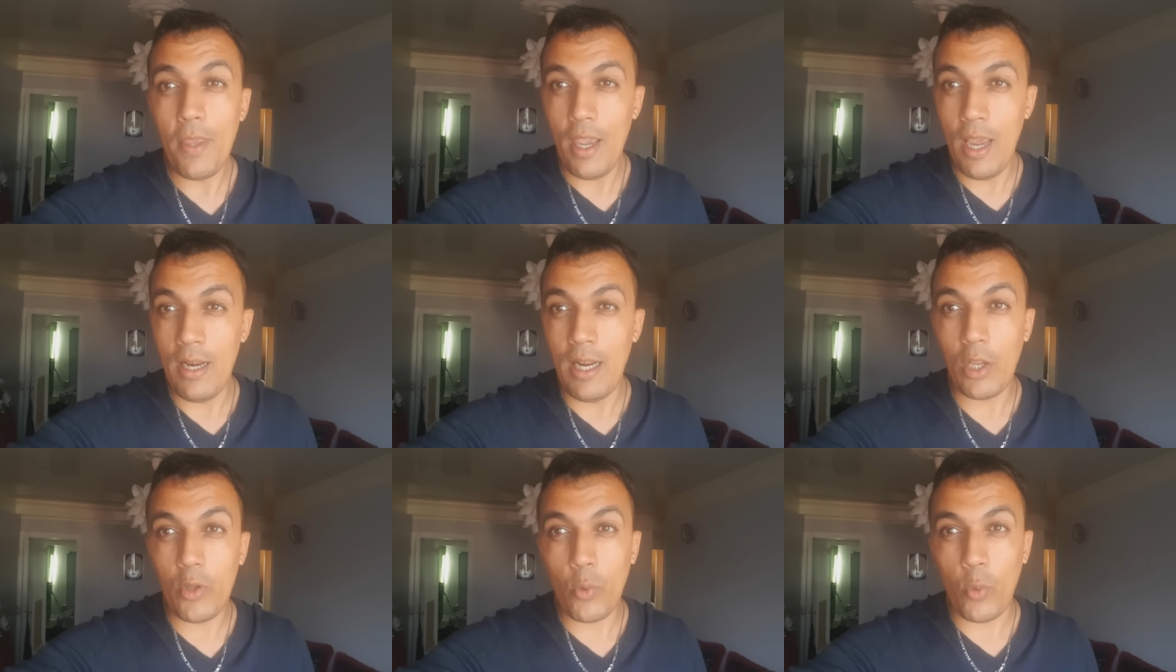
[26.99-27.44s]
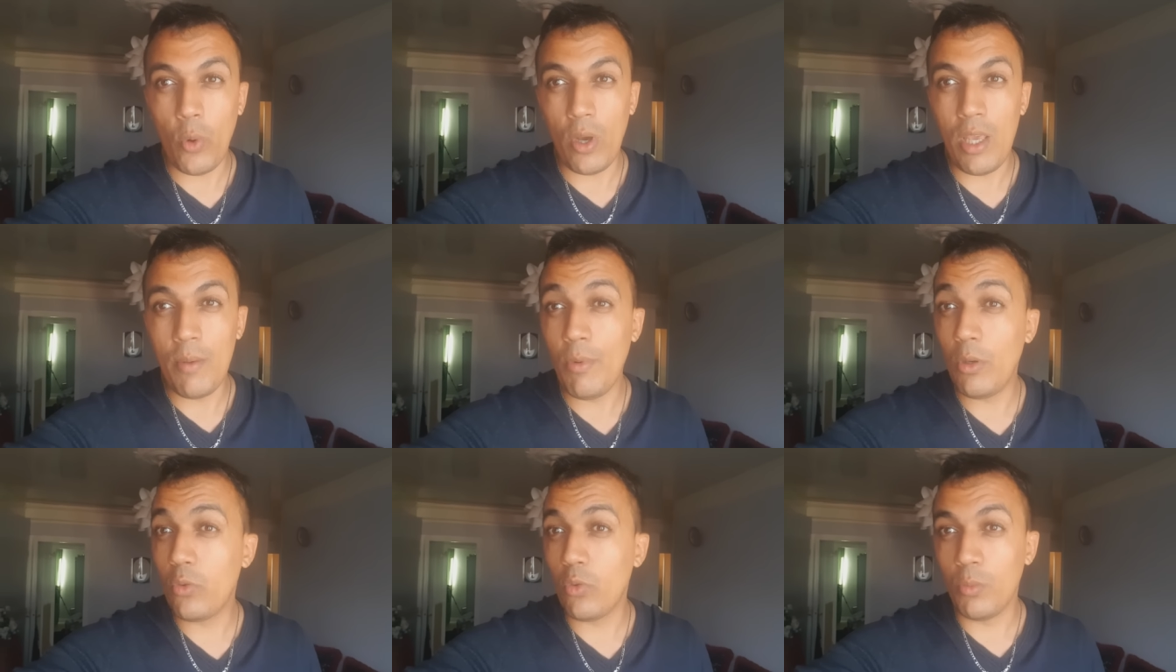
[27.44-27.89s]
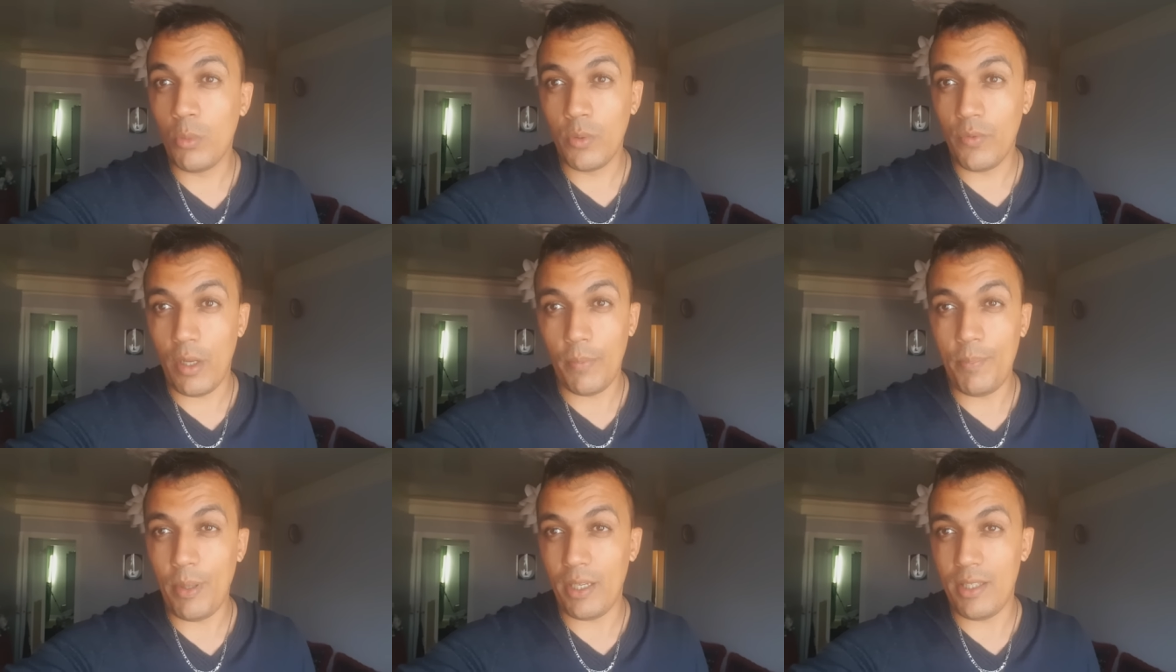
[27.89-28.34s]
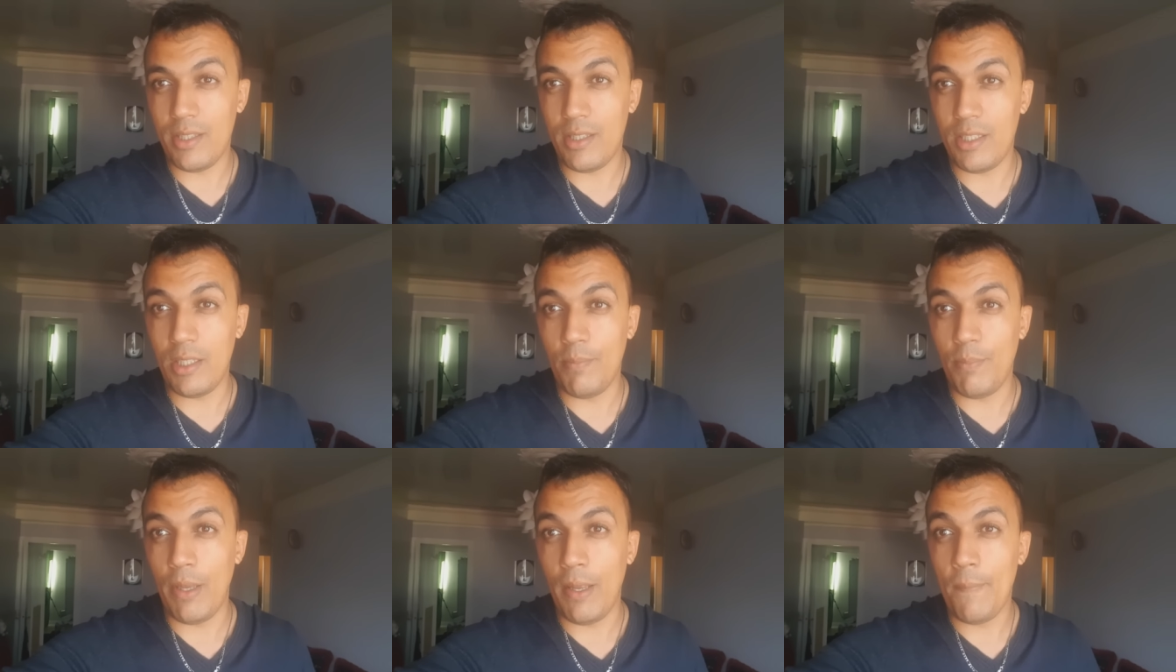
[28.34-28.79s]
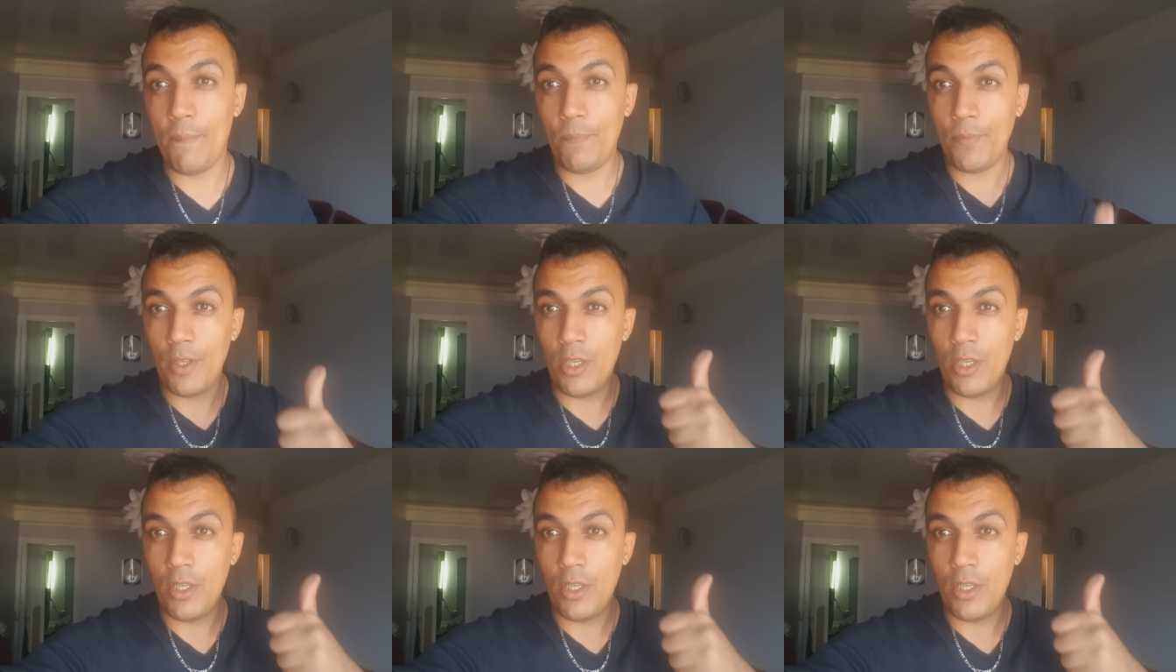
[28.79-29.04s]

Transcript: Et là croyez-moi tout le monde va participer.